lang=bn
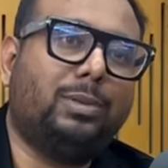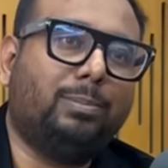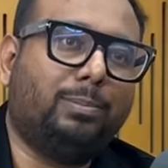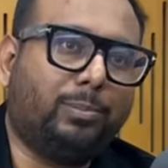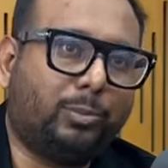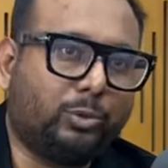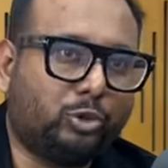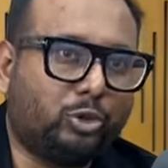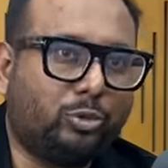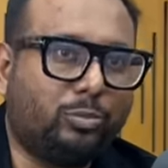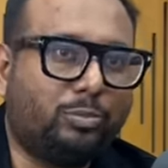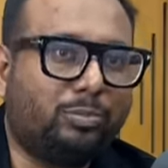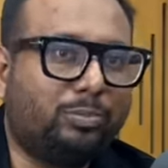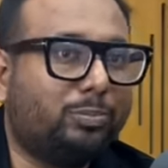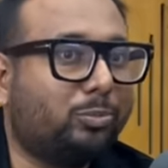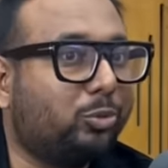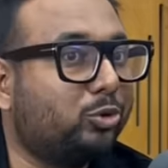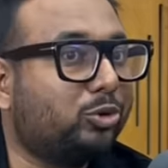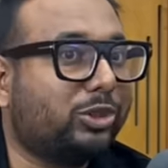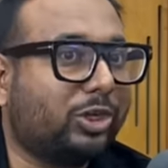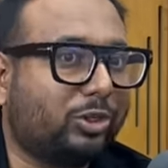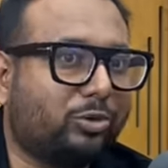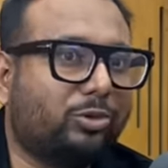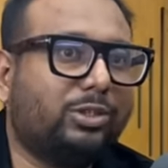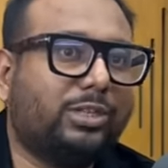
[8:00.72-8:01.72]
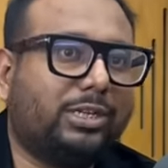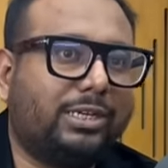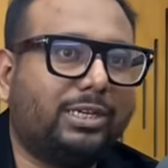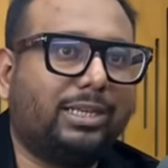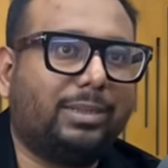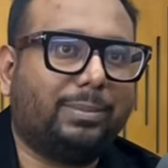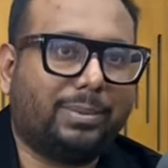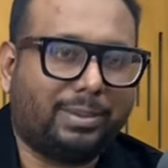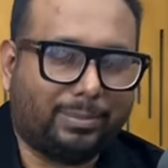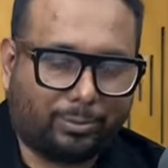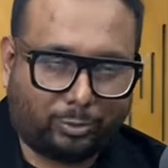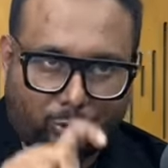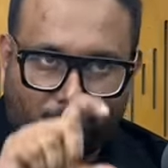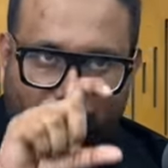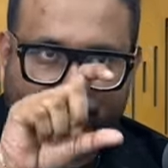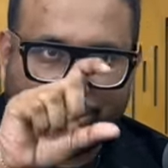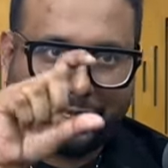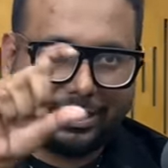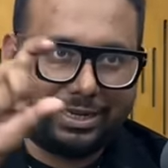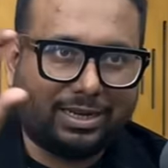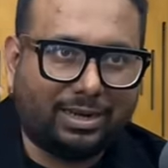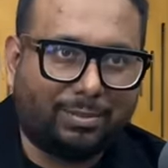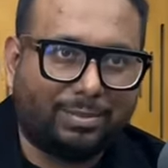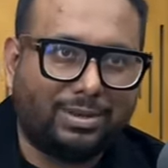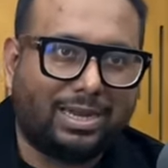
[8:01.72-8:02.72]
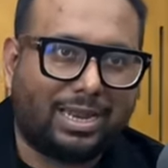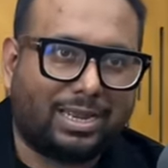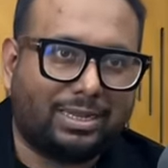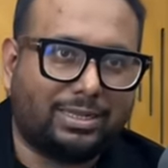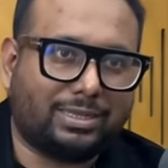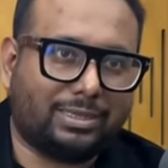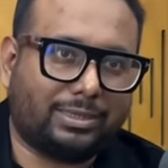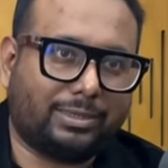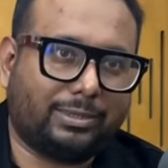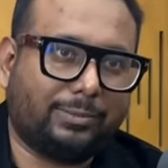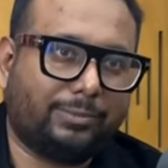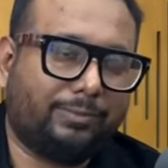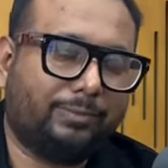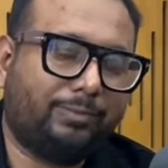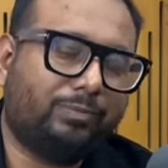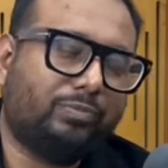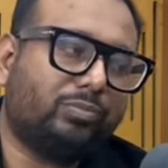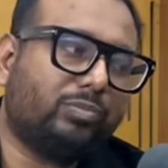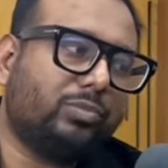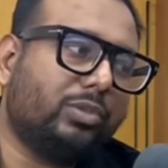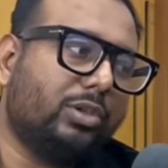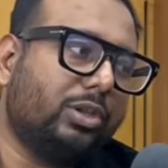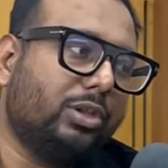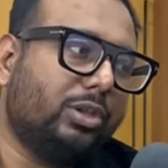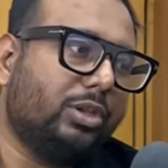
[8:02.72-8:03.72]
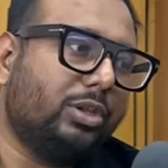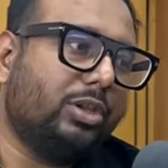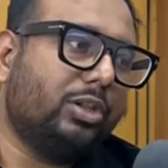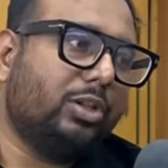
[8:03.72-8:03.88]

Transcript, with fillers: প্রথম পুরস্কারটা তো এটাই মানে প্রথম যে এই আমি লেখা থাকে হ্যাঁ, হ্যাঁ।